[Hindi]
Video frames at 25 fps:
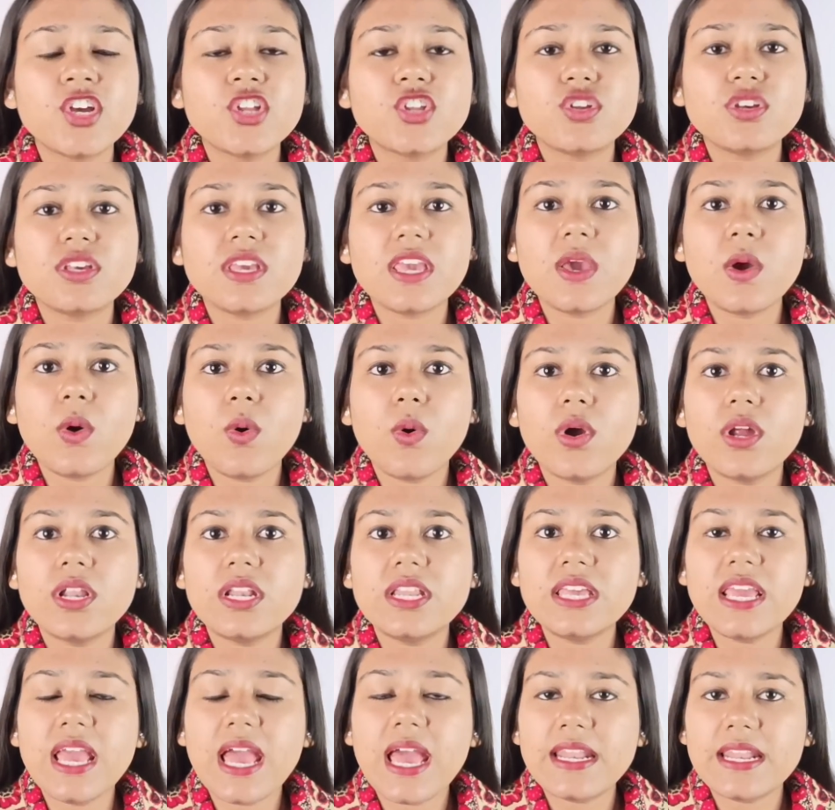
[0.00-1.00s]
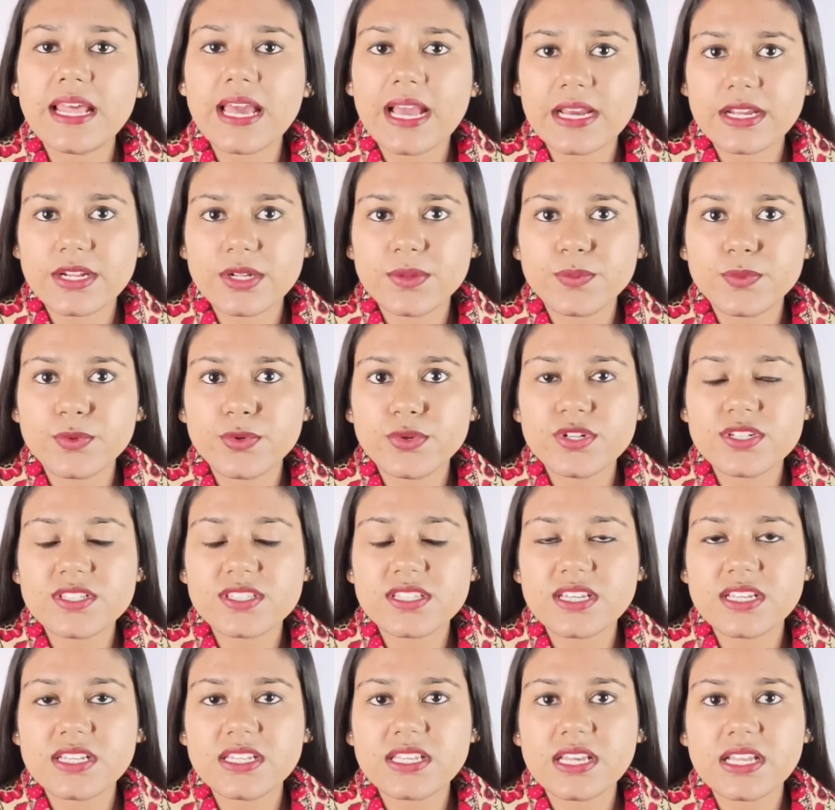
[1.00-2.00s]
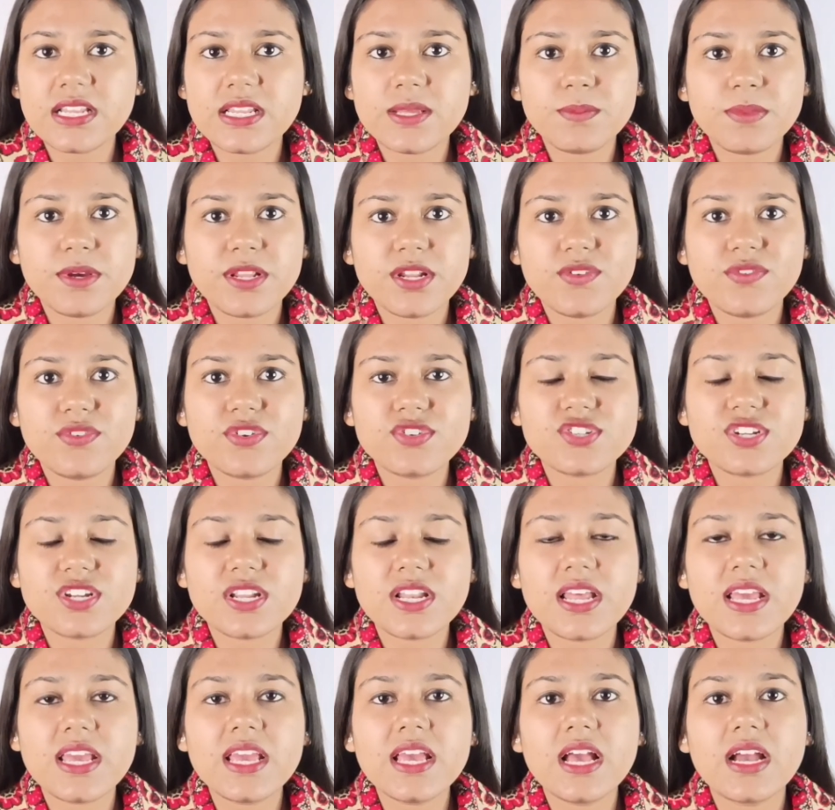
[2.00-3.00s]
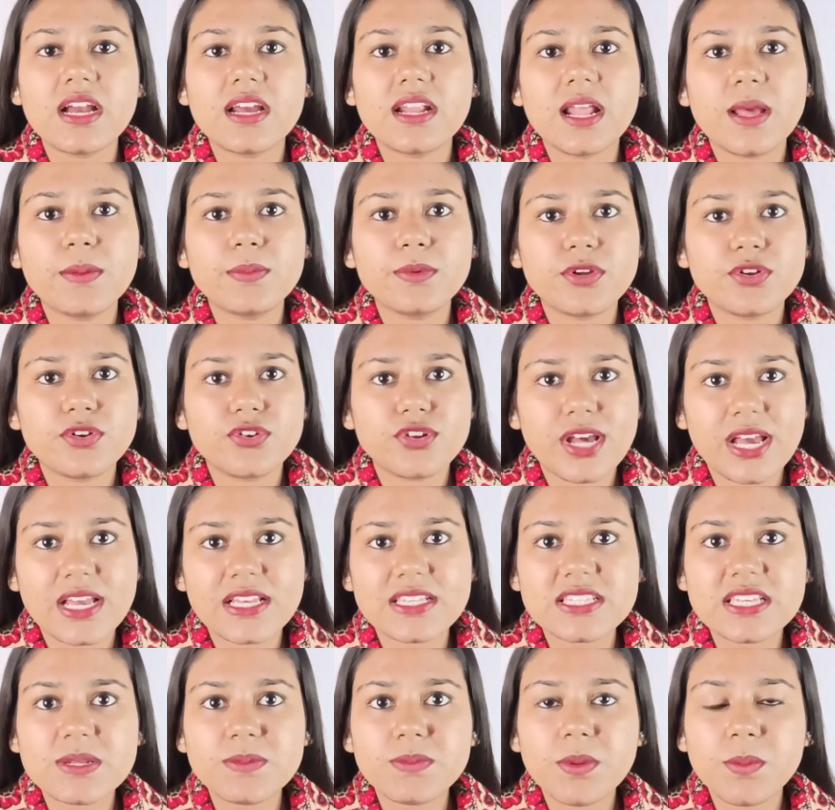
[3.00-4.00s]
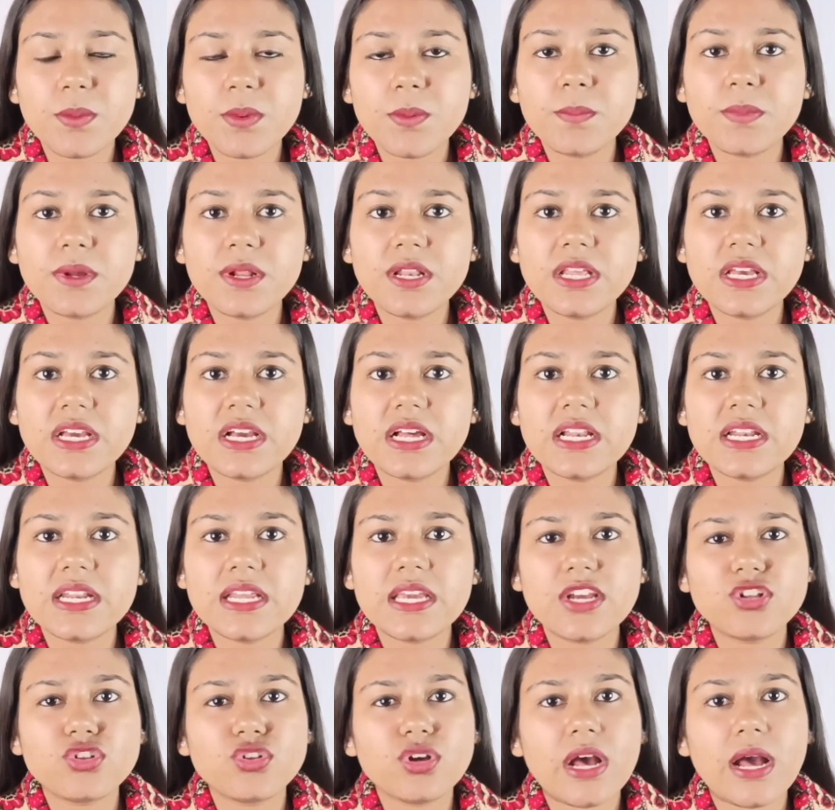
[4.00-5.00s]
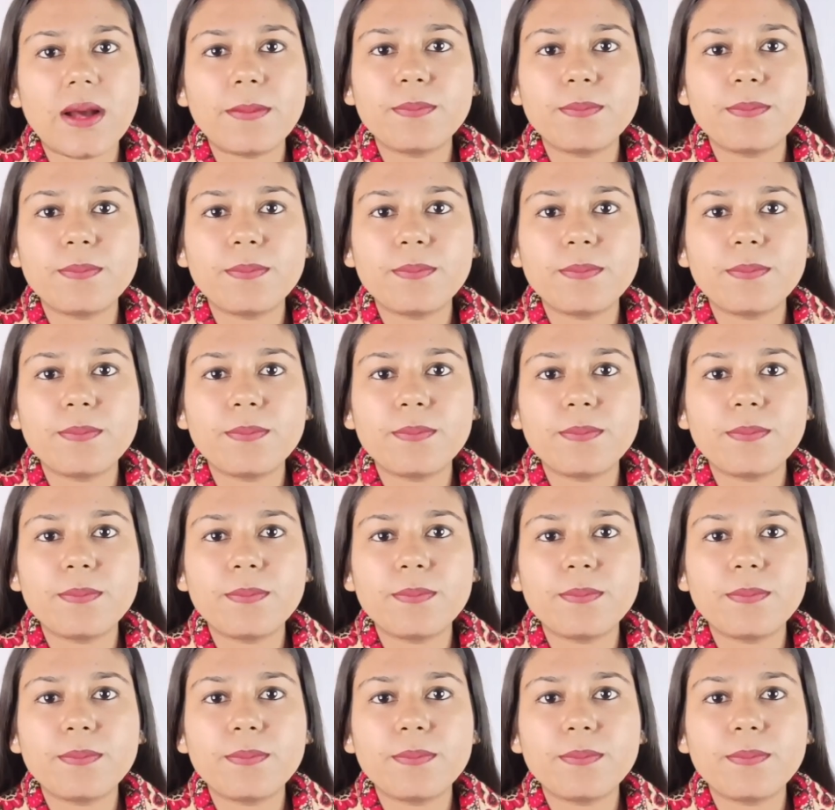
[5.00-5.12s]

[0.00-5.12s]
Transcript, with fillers: तो ये ऑयली एंड एक्ने प्रोन स्किन के लिए बेनिफिशियल है अगर आपकी ड्राई स्किन पे पिंपल निकल रही है तो